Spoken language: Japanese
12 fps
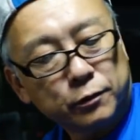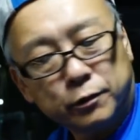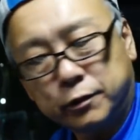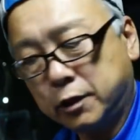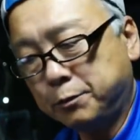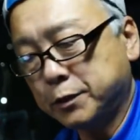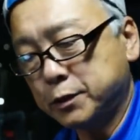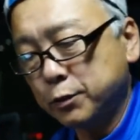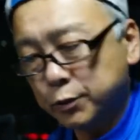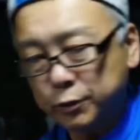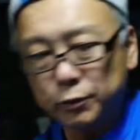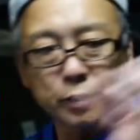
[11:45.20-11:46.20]
やっぱ
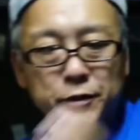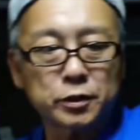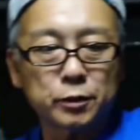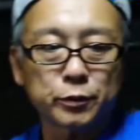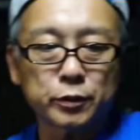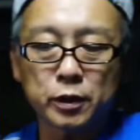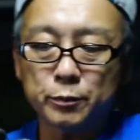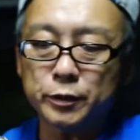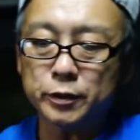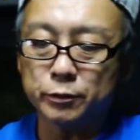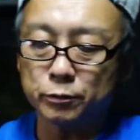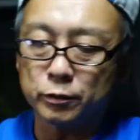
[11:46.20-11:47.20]
初期のやつでも
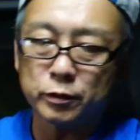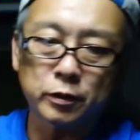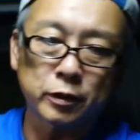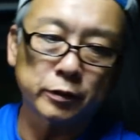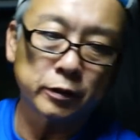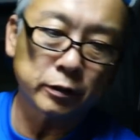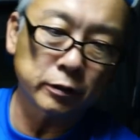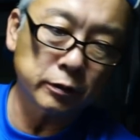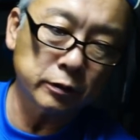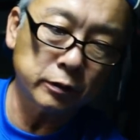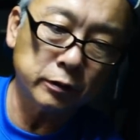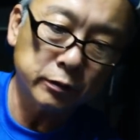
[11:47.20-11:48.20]
ダメなのかな
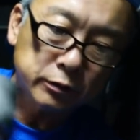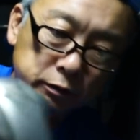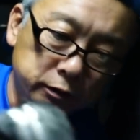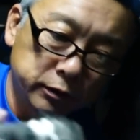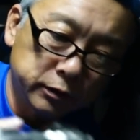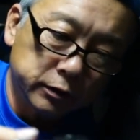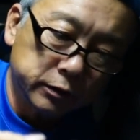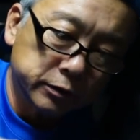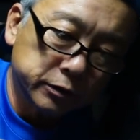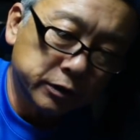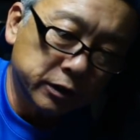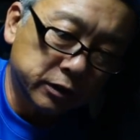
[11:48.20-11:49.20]

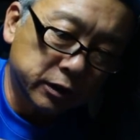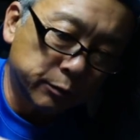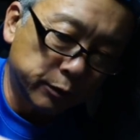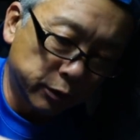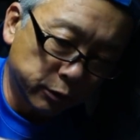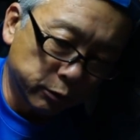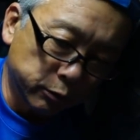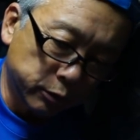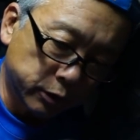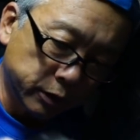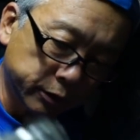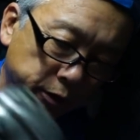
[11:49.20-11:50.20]
つけてみよ
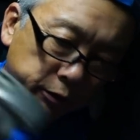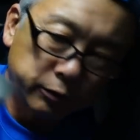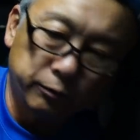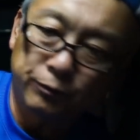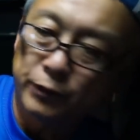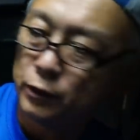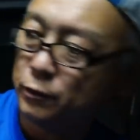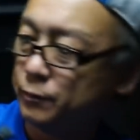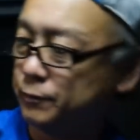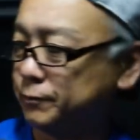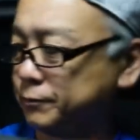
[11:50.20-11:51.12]
うかなと。よっ。